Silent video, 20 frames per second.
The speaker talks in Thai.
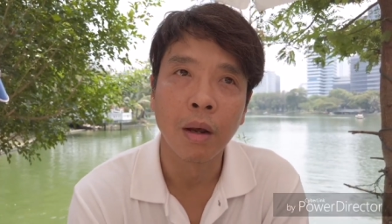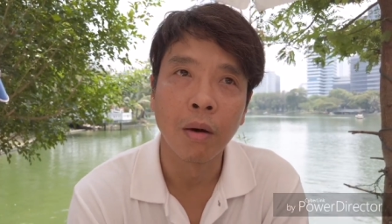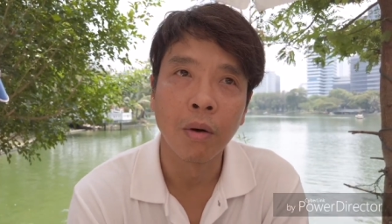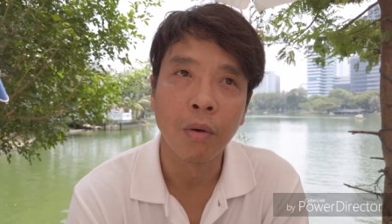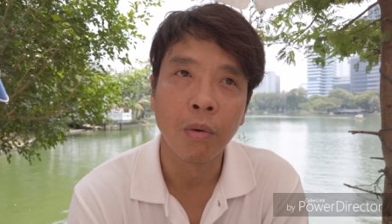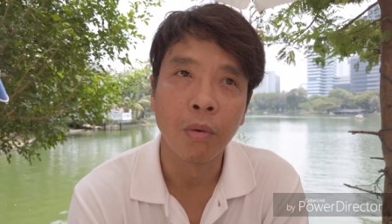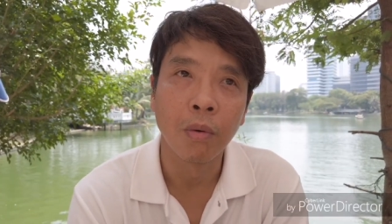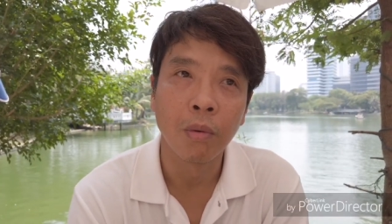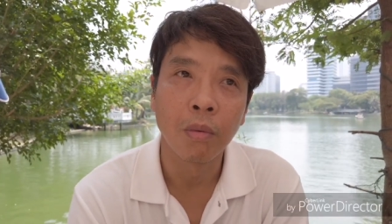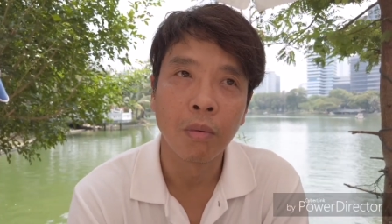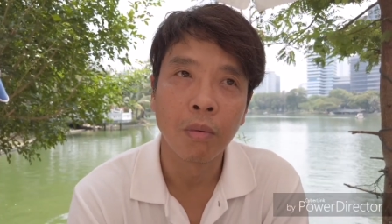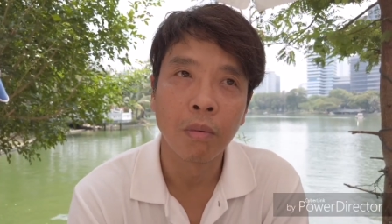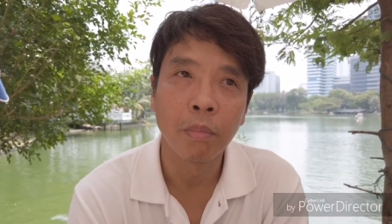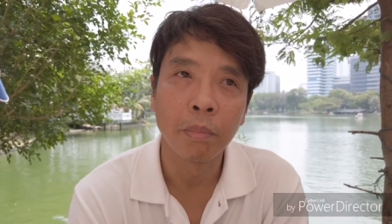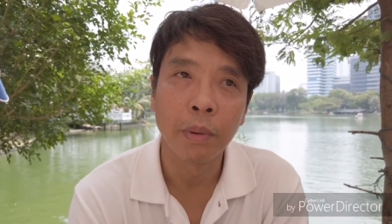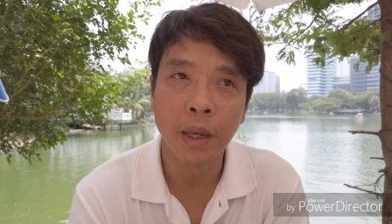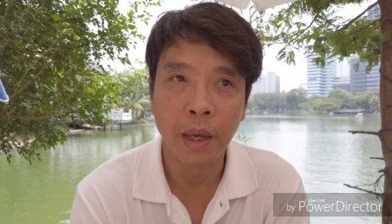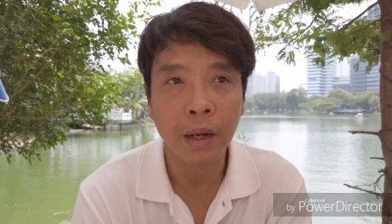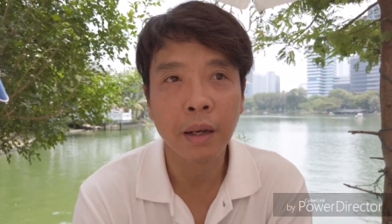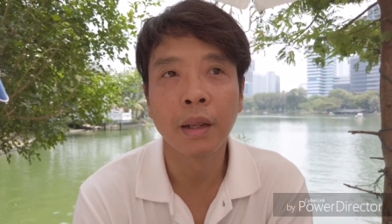เรา
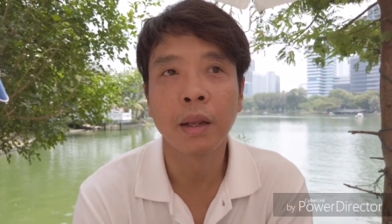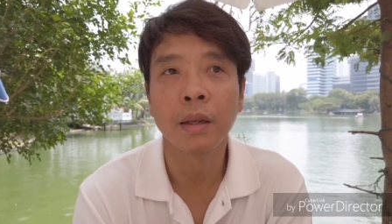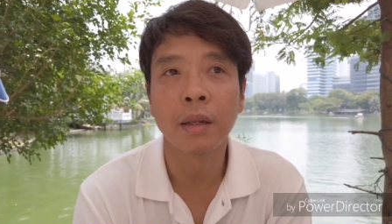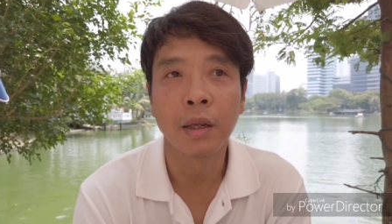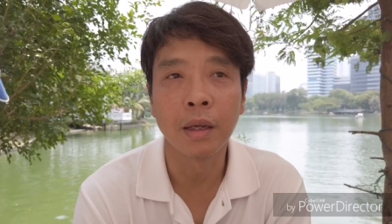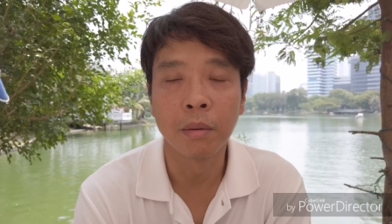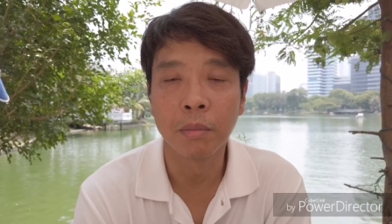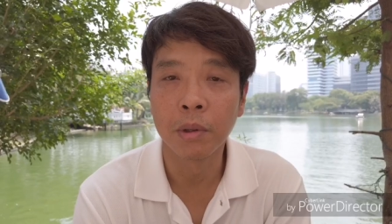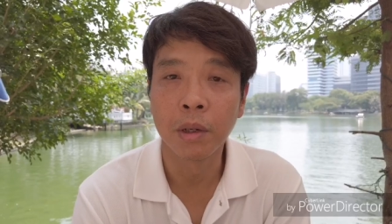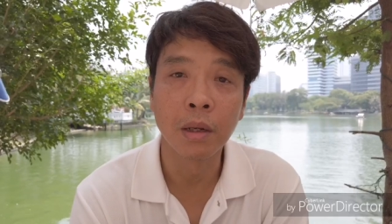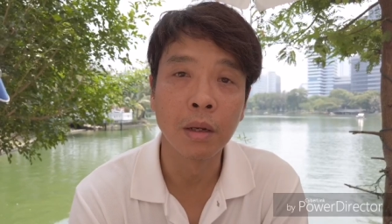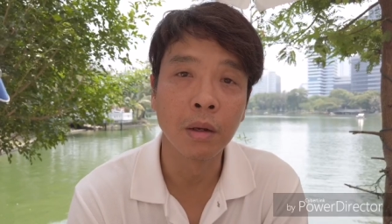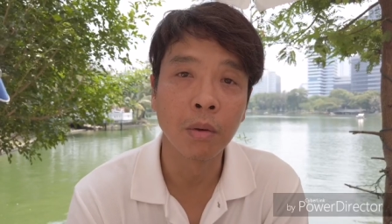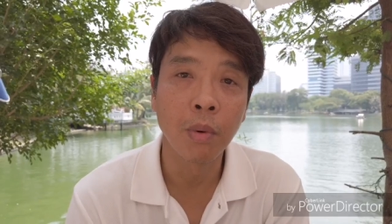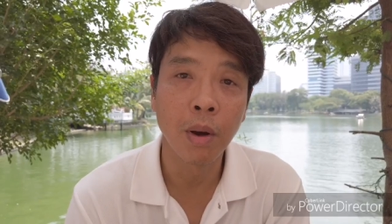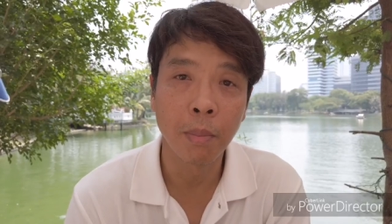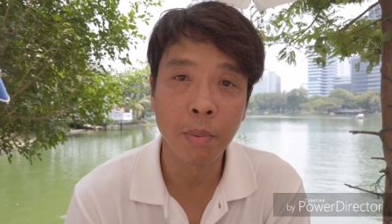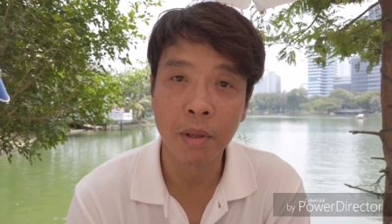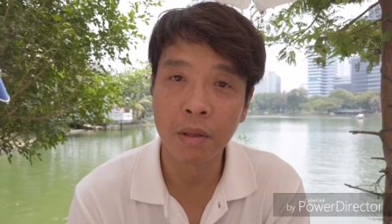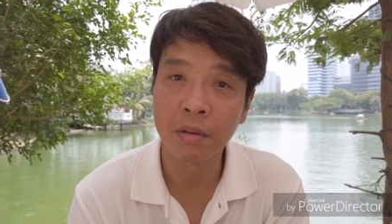เพี้ยนทันที มันจะนึ
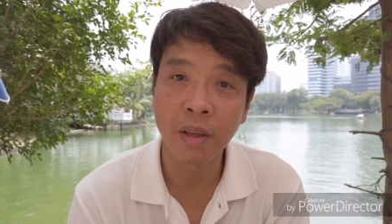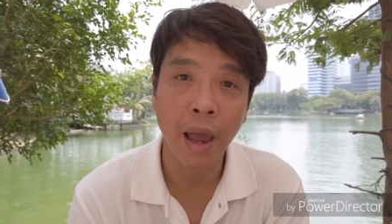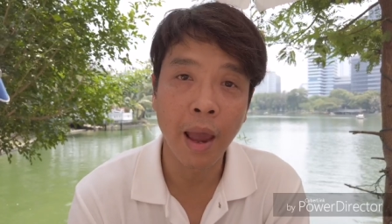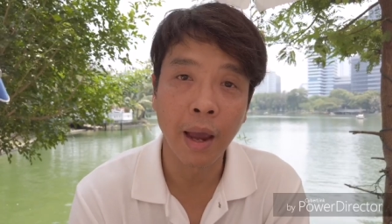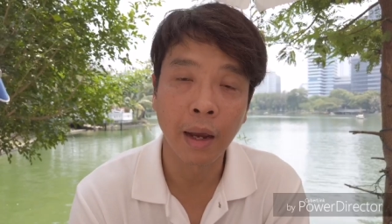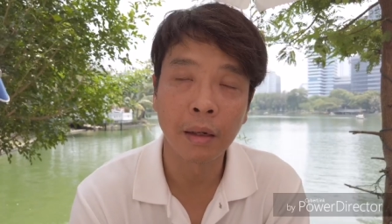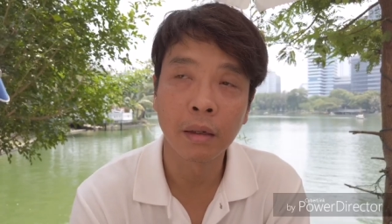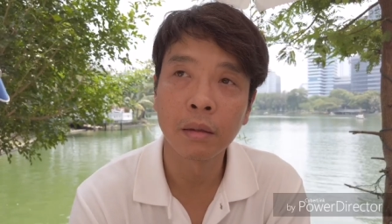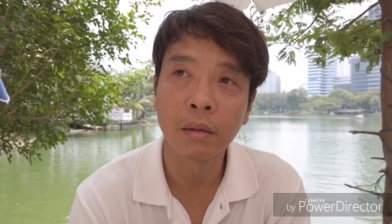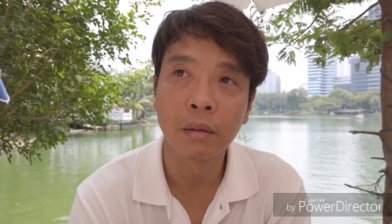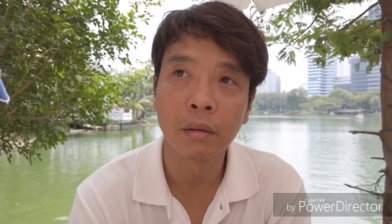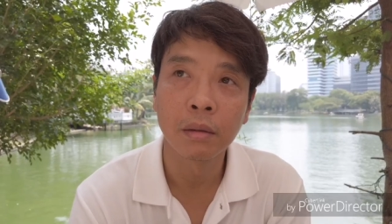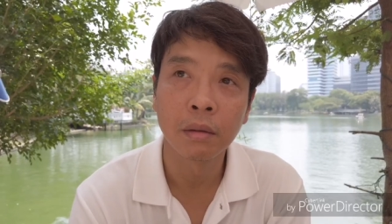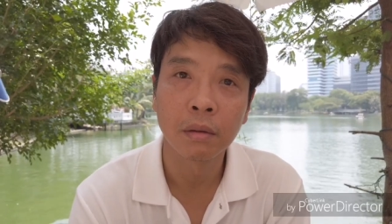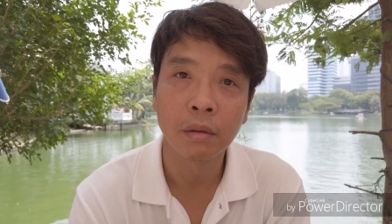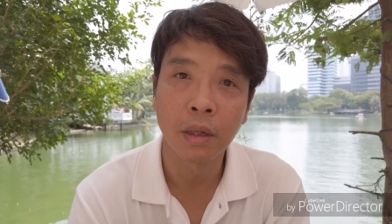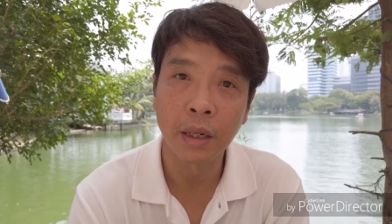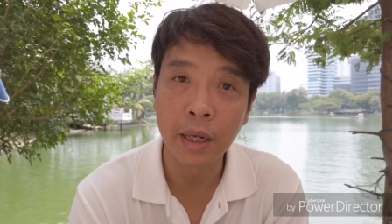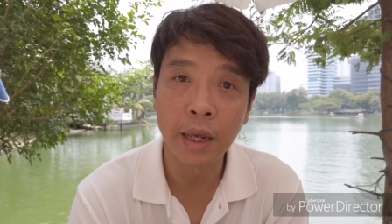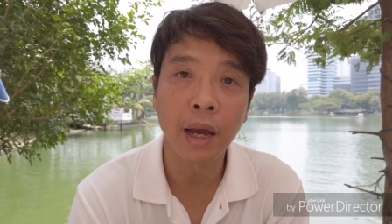กว่าเป็นแสง
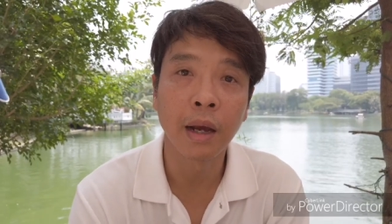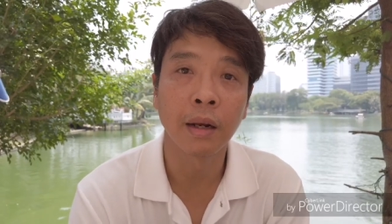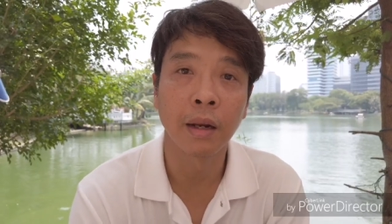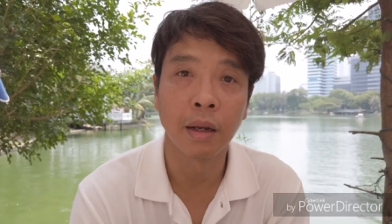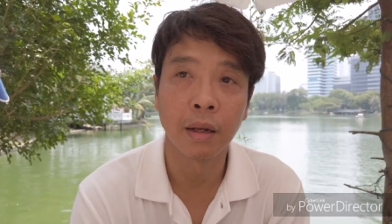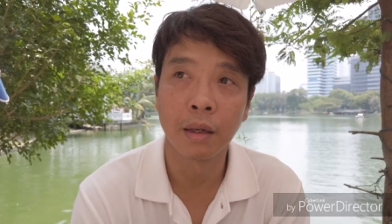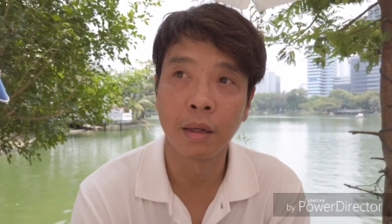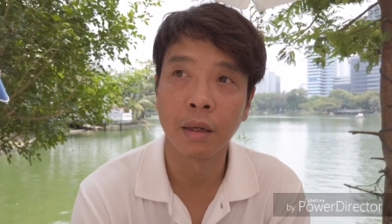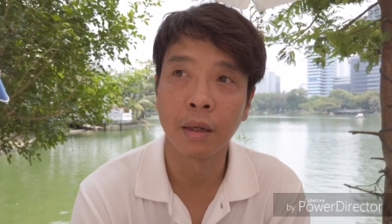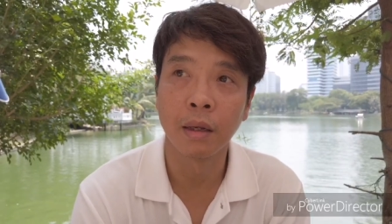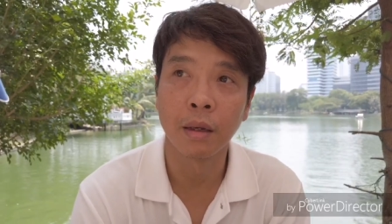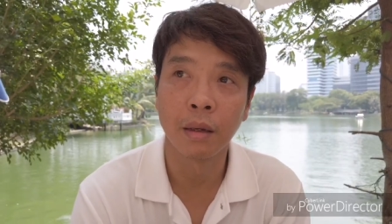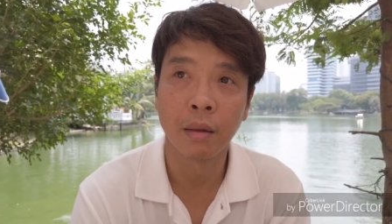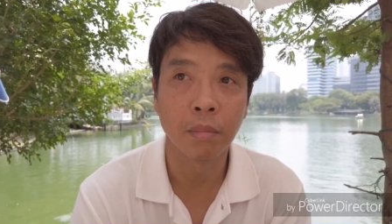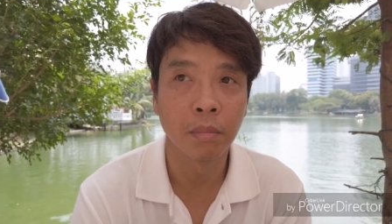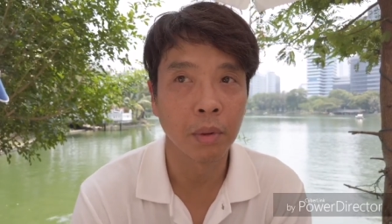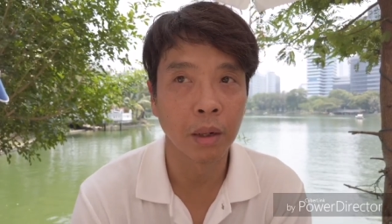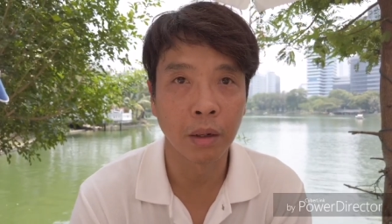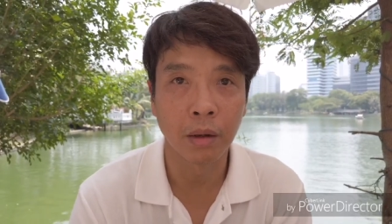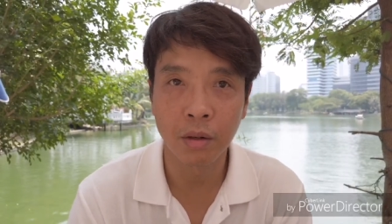เที่ยงทันที
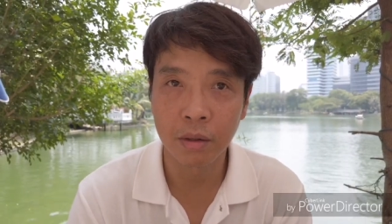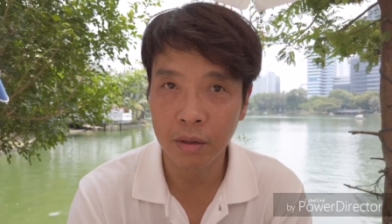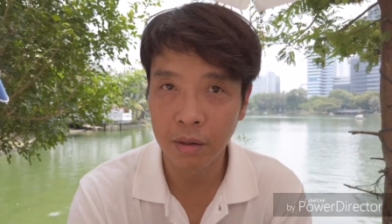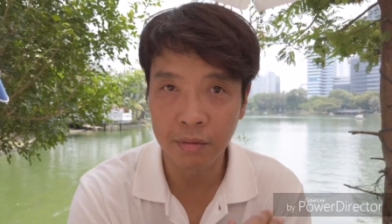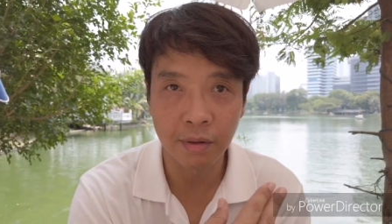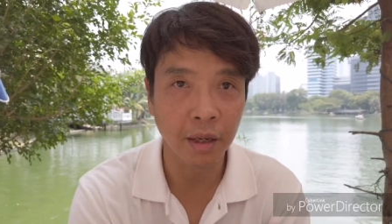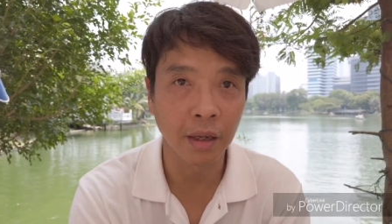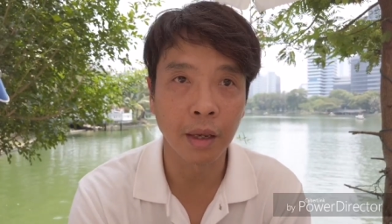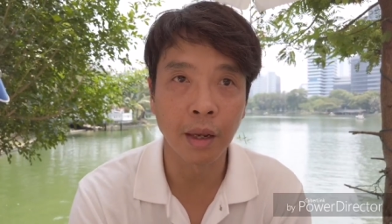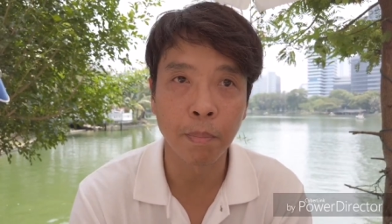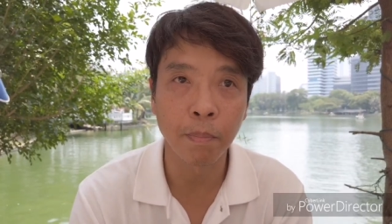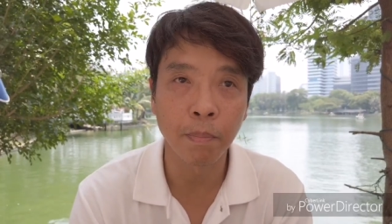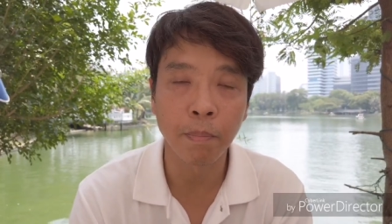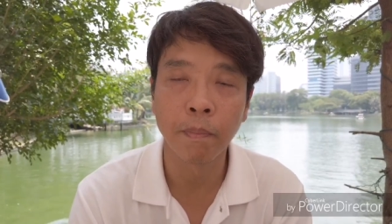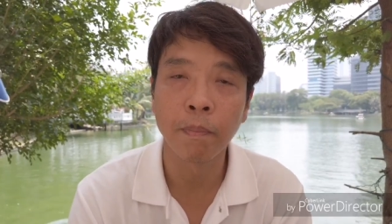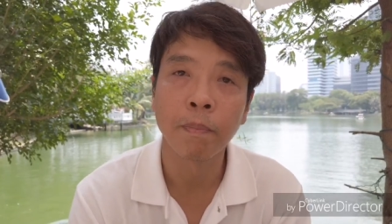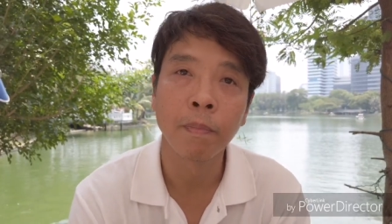มันก็จะสกิป